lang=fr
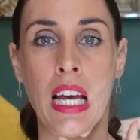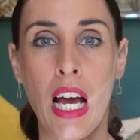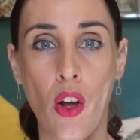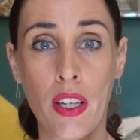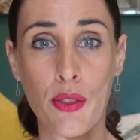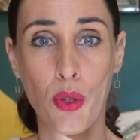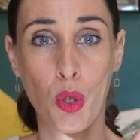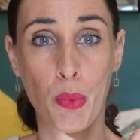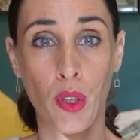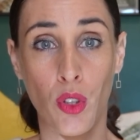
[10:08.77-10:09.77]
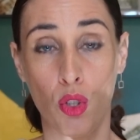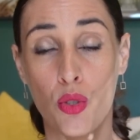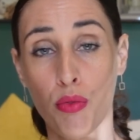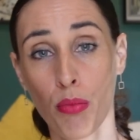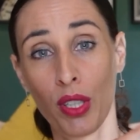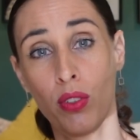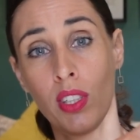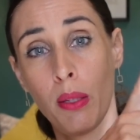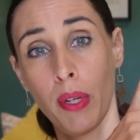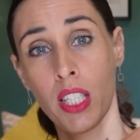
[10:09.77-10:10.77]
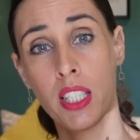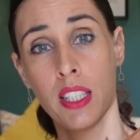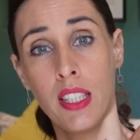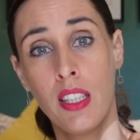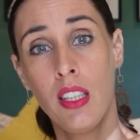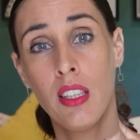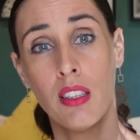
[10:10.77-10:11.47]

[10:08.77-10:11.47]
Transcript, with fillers: Alors les scolopendres, je vous mets une image ici,